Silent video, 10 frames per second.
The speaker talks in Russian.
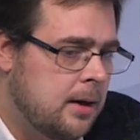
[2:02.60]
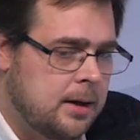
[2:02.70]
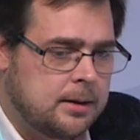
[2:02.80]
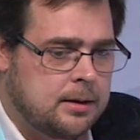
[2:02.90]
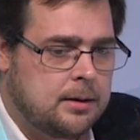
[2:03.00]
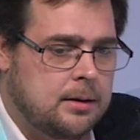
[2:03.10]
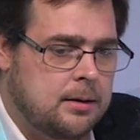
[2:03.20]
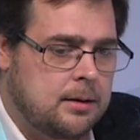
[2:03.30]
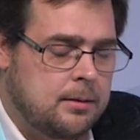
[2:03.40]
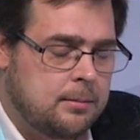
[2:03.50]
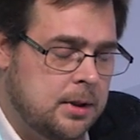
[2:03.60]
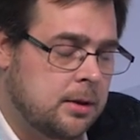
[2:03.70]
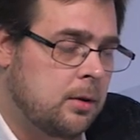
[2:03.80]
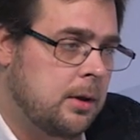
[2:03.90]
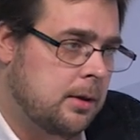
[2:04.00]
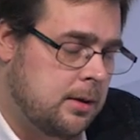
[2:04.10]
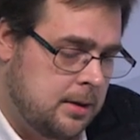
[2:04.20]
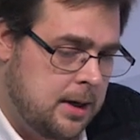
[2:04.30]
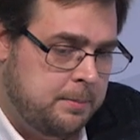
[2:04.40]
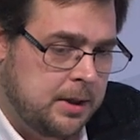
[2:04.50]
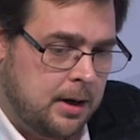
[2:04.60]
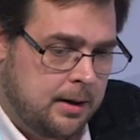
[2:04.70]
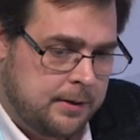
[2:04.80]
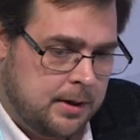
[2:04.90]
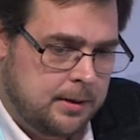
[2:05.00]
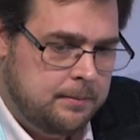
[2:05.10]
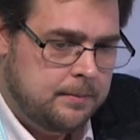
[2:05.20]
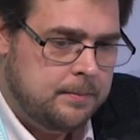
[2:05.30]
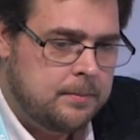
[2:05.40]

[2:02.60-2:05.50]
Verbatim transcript: Это мониторинг IP-трафика,